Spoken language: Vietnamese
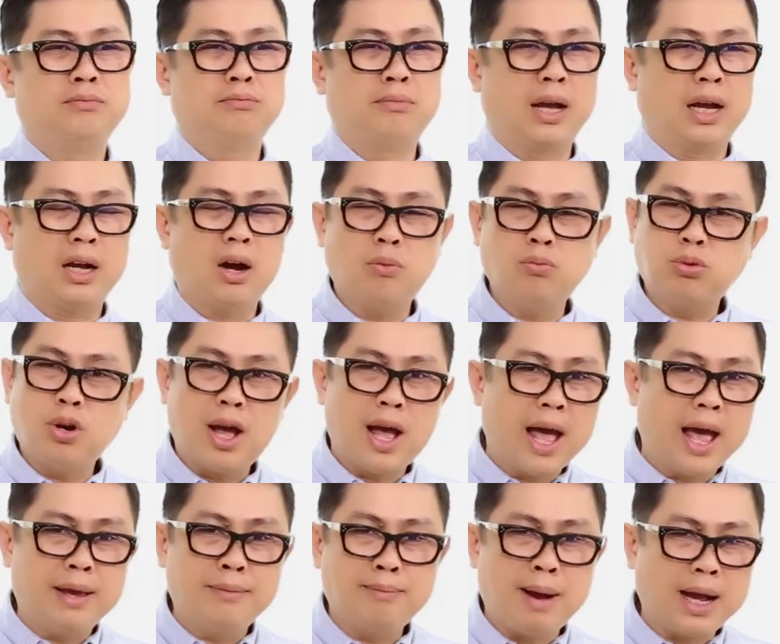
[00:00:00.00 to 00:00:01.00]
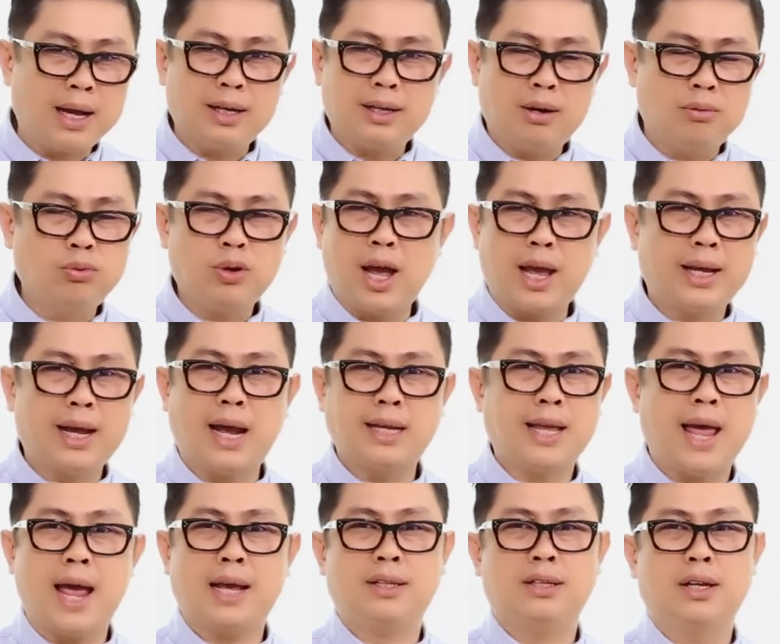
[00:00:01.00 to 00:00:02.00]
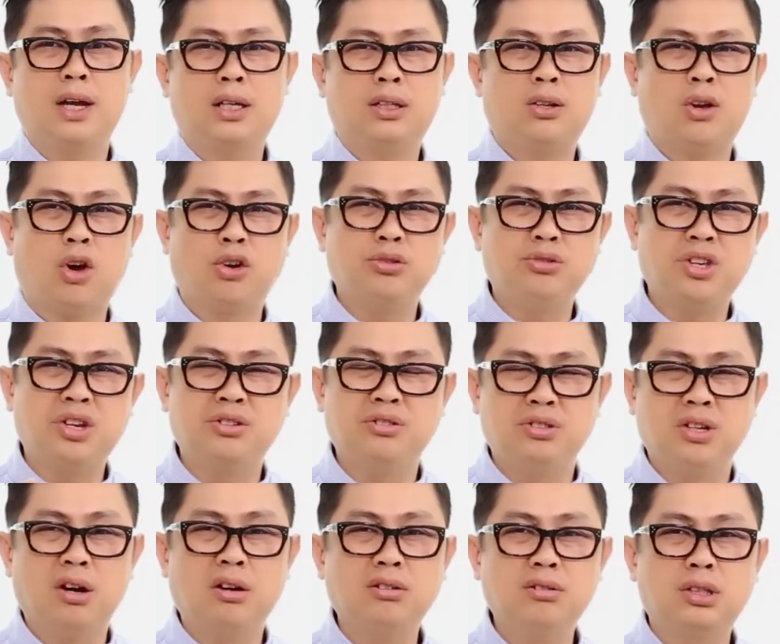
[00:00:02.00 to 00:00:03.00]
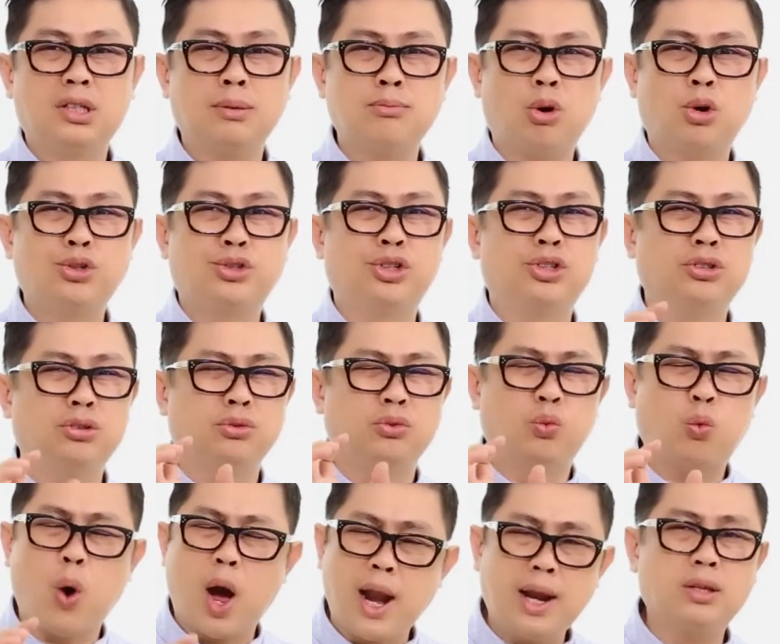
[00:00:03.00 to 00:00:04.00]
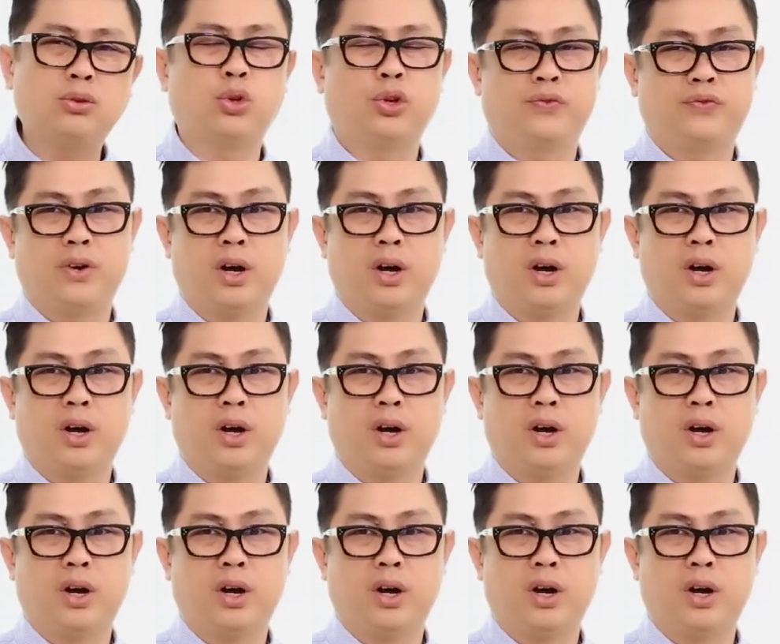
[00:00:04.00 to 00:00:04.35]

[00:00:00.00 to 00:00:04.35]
mà không có ai bắt không có ai khai thác gì hết họ gìn giữ cái môi trường quá là tuyệt